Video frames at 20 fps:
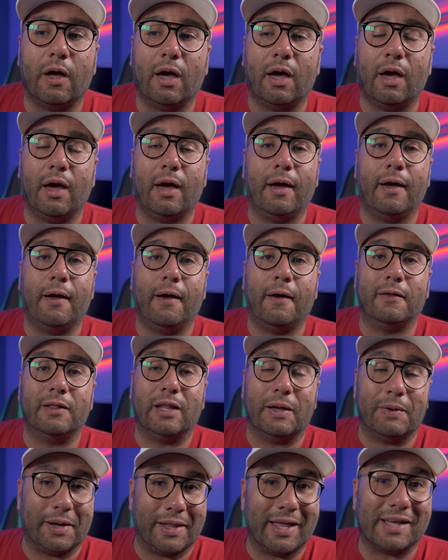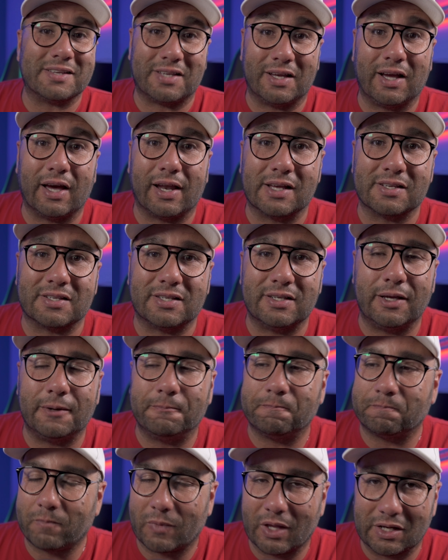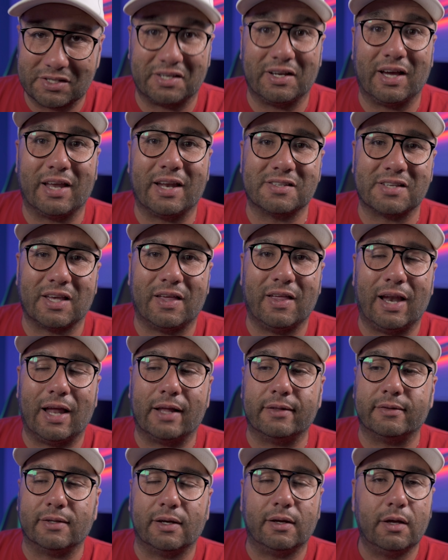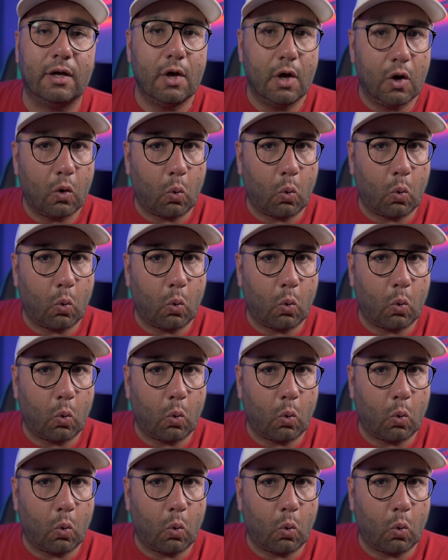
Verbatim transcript: Eh, de verdad, sigan así, sigan hacia adelante.